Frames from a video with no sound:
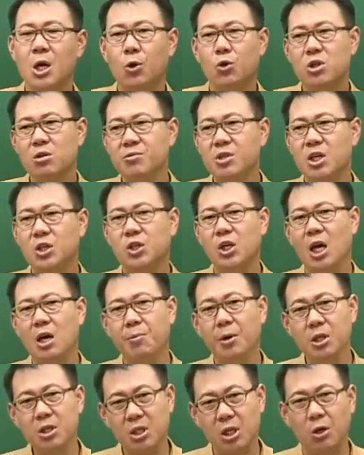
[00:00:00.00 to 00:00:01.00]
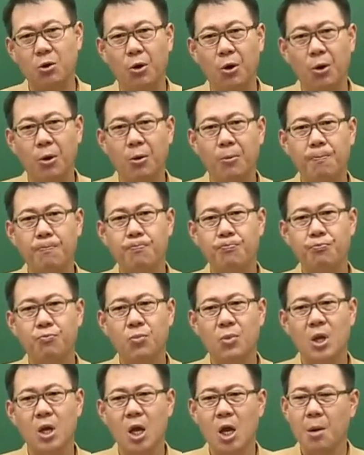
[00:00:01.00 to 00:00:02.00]
그 다음 이제 세 번째로
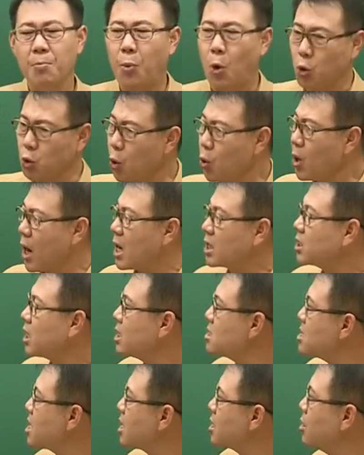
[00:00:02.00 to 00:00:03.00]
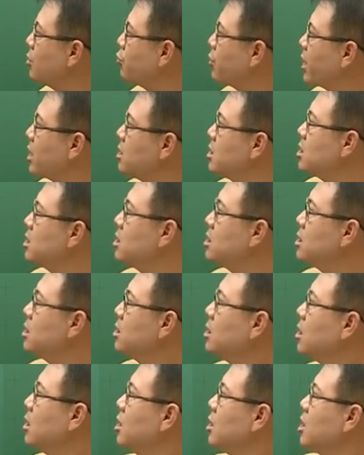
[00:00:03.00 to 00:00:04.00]
보통 강사들의
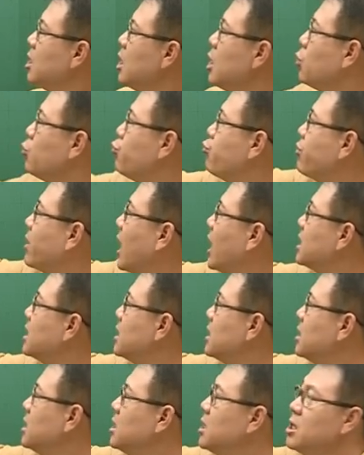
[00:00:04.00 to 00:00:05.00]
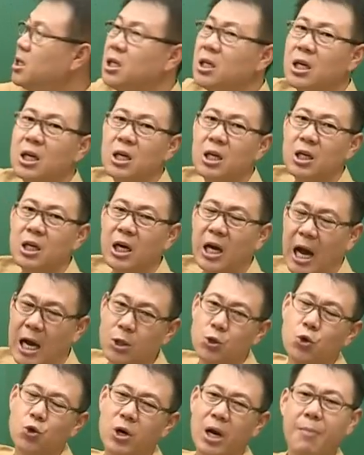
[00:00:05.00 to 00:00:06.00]
경우에는 이 두 가지를
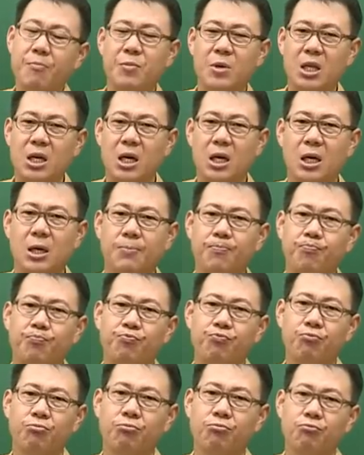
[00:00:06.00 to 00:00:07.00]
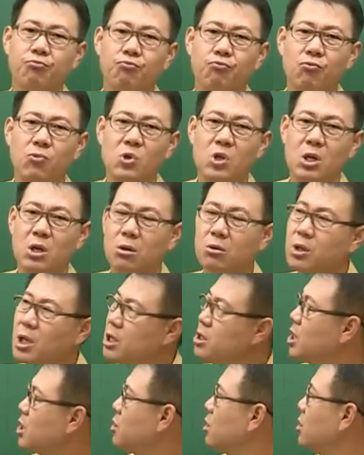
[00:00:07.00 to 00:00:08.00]
강조를 합니다. 근데,
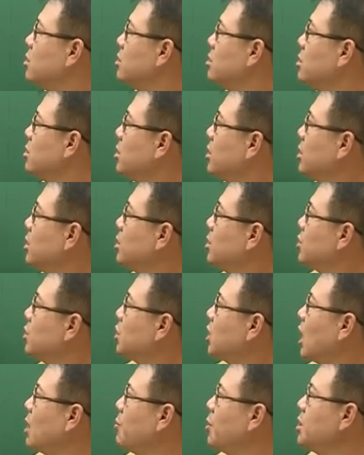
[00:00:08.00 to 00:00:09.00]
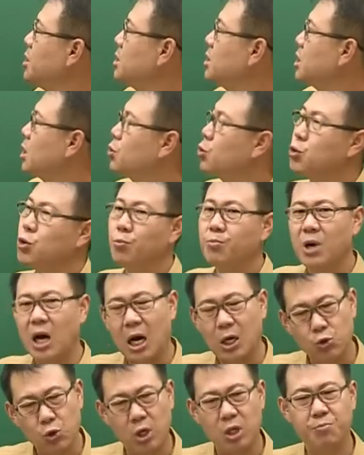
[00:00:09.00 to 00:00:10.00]
이제 저는 세 번째도 좀
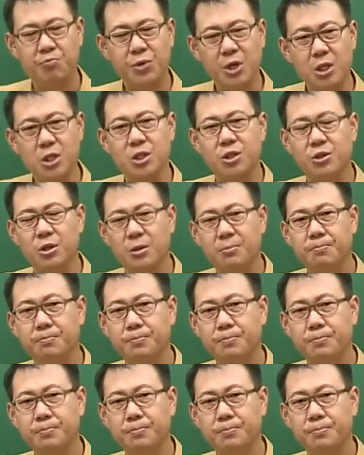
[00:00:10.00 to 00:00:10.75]
강조하는 편이죠.